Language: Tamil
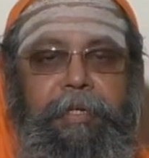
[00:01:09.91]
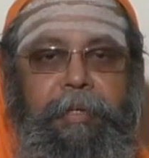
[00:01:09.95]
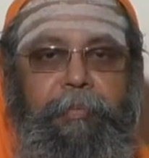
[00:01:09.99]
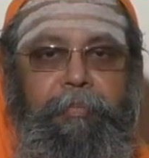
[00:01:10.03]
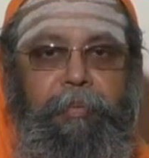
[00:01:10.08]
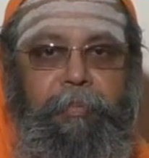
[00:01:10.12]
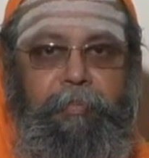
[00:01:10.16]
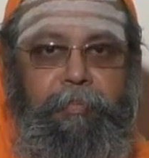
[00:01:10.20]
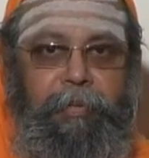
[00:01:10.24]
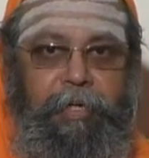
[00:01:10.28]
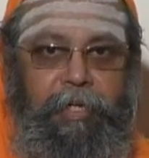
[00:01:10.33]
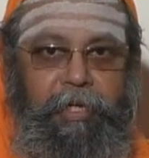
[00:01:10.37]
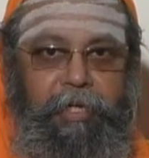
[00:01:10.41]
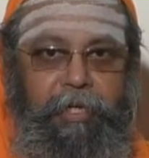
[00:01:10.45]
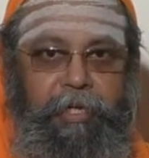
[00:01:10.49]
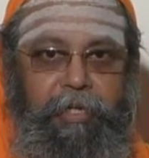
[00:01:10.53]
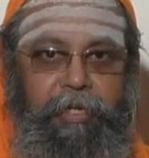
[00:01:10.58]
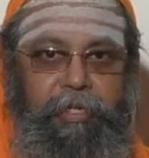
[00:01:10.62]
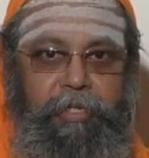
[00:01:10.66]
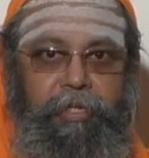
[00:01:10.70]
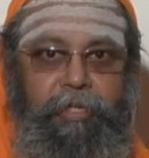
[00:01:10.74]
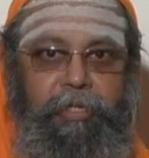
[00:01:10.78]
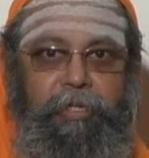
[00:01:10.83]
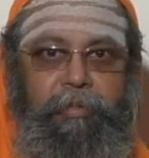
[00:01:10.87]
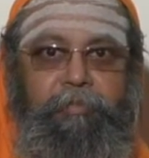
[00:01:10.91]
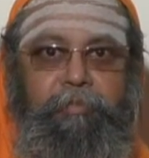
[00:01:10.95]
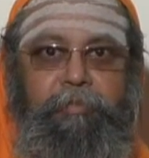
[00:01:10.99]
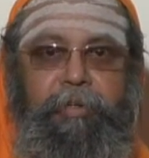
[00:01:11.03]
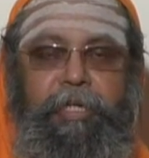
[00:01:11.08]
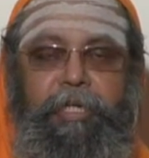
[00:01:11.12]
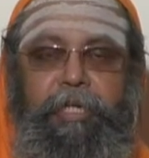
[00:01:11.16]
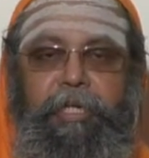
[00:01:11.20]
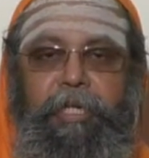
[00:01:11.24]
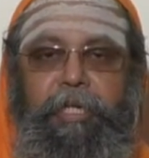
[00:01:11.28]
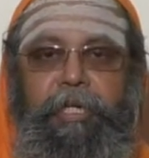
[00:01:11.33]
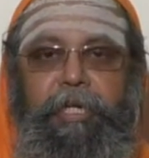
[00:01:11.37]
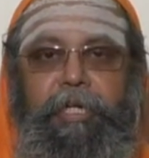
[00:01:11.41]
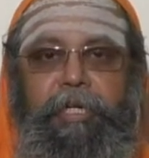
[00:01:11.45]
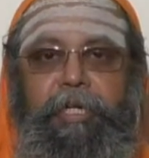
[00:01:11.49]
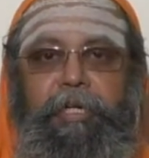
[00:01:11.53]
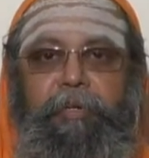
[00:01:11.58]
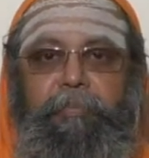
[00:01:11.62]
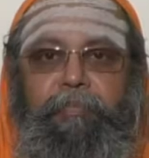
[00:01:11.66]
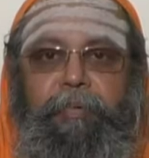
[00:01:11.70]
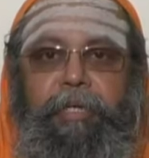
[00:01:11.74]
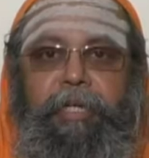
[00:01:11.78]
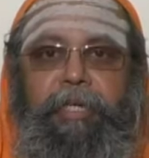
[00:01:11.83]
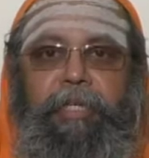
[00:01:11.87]
இப்போ பல மடங்கள்
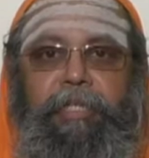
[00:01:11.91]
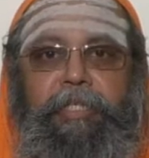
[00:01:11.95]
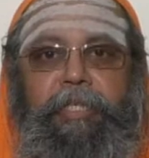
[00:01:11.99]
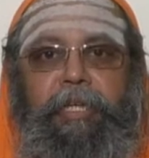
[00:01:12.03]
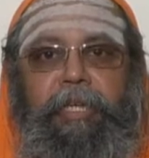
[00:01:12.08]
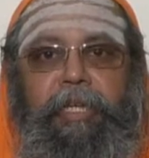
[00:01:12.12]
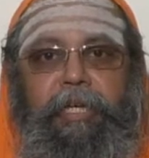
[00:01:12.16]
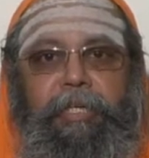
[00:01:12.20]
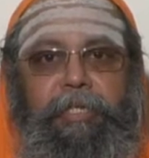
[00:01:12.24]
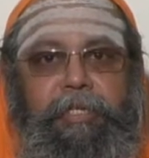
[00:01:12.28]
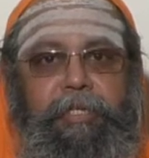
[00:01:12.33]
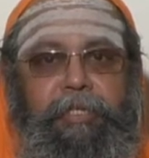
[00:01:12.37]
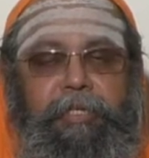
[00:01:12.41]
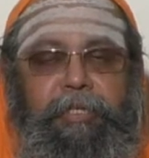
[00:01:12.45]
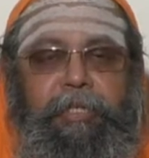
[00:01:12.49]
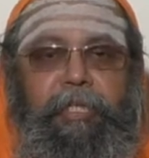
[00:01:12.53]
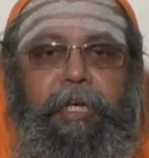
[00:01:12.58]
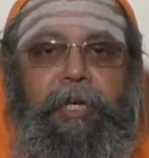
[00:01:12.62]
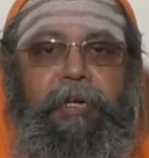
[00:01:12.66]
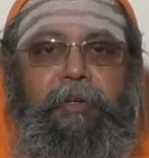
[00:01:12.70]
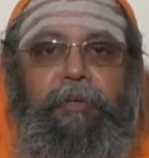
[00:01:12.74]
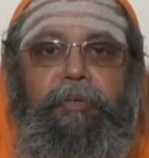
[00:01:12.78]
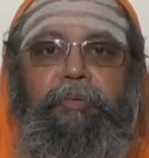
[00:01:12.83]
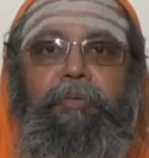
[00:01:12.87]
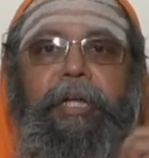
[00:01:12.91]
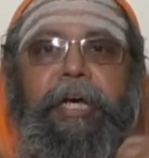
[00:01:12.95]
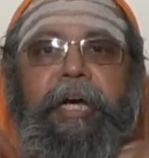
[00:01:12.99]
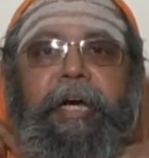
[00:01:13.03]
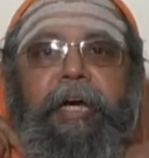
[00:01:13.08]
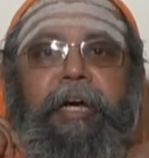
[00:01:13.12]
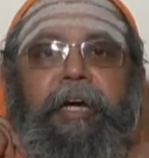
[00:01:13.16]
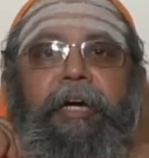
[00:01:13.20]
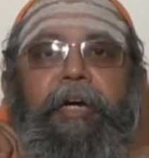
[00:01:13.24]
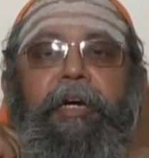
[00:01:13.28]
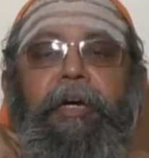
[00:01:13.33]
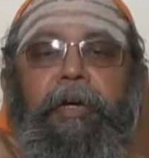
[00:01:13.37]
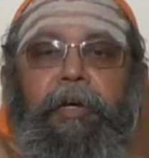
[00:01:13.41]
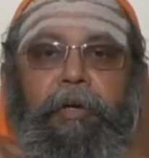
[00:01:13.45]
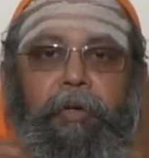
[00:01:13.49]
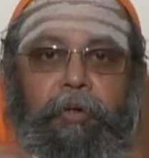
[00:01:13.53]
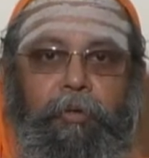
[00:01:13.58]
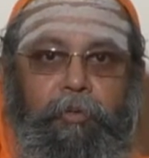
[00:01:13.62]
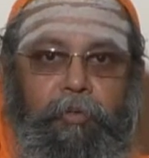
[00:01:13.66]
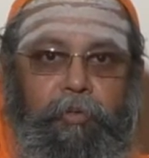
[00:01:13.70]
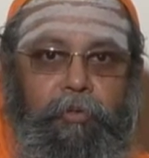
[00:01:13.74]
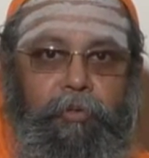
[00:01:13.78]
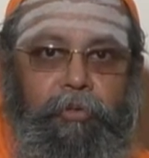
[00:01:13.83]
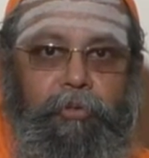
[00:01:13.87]
பல இதெல்லாம் இருந்தால் கூட
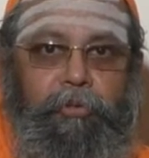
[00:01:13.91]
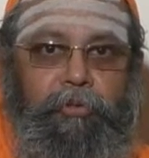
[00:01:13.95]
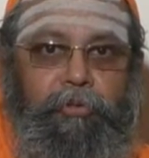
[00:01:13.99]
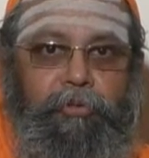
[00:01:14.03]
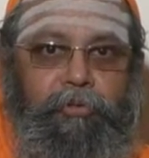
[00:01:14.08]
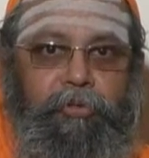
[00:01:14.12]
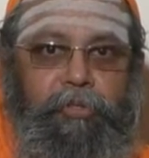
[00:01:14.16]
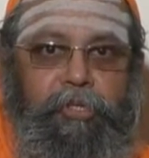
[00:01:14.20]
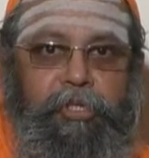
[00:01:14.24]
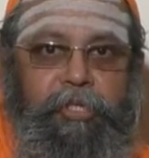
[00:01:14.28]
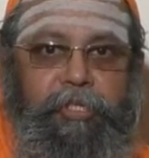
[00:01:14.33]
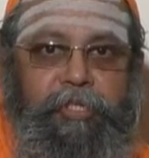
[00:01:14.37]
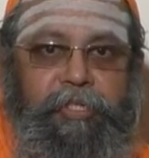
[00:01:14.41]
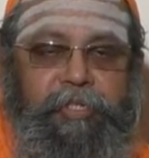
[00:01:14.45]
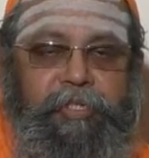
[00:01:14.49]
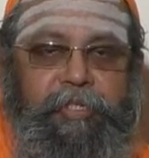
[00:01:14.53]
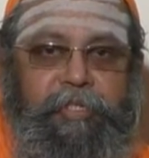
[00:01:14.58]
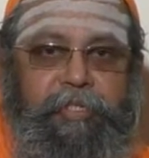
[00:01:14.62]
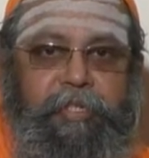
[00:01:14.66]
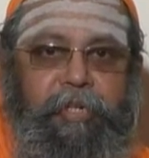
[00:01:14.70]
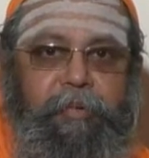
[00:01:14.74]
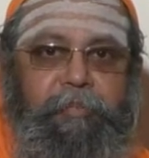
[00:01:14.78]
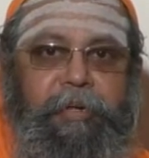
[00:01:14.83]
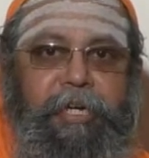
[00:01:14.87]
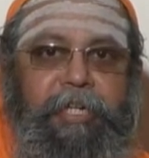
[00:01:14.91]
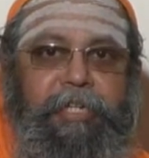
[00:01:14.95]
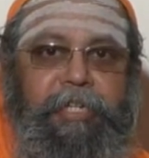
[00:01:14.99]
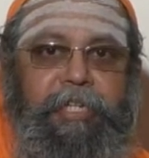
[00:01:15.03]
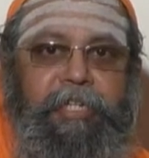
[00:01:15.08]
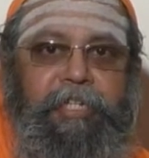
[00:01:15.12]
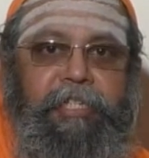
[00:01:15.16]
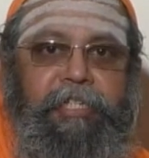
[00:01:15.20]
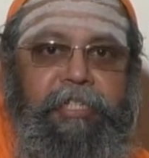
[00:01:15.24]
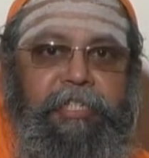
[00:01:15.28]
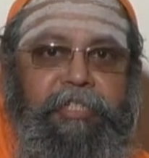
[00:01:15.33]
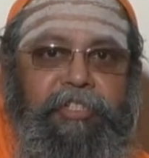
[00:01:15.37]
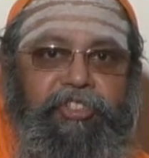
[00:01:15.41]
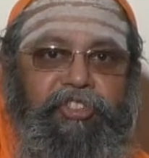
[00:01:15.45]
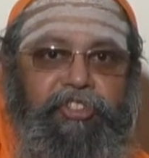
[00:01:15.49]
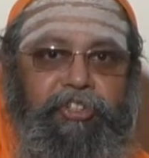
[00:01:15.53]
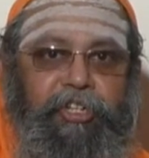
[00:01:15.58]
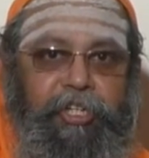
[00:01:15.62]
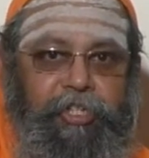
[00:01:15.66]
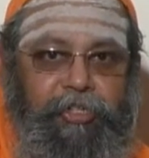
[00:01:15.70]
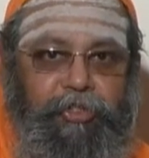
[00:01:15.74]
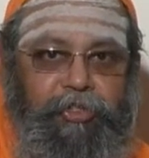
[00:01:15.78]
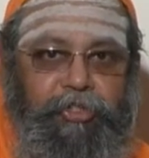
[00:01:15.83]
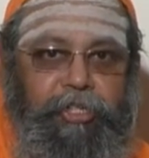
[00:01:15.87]
ஒரு சிஸ்டமேட்டிக்
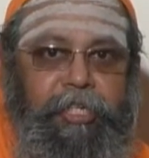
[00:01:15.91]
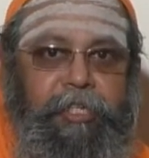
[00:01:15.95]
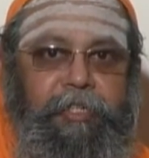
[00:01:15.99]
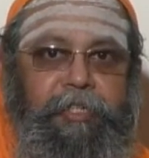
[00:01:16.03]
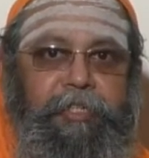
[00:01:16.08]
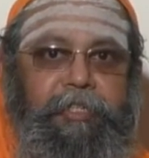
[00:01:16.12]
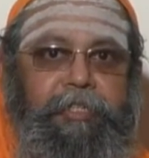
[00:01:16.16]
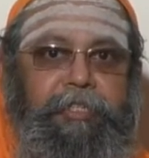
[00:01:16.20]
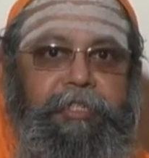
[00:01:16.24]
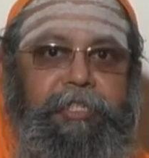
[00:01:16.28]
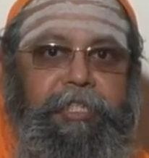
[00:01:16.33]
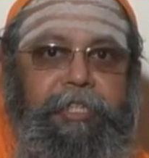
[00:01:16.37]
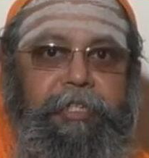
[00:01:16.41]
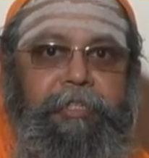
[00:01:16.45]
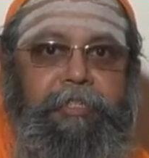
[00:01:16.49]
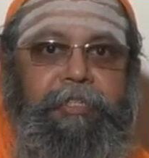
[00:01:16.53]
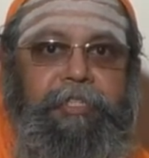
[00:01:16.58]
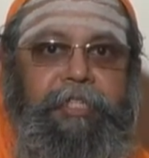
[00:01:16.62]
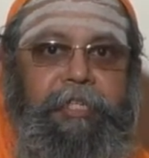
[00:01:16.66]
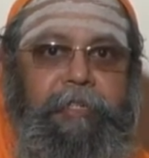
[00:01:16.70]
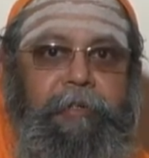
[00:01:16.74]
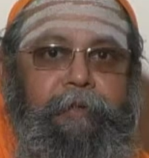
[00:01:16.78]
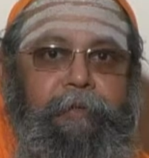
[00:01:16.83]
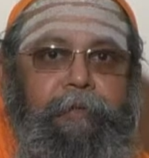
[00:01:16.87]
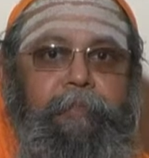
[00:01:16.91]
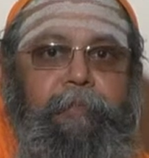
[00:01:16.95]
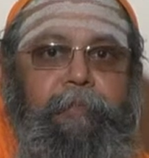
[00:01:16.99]
ஸ்ட்ரக்சரல் டீச்சிங்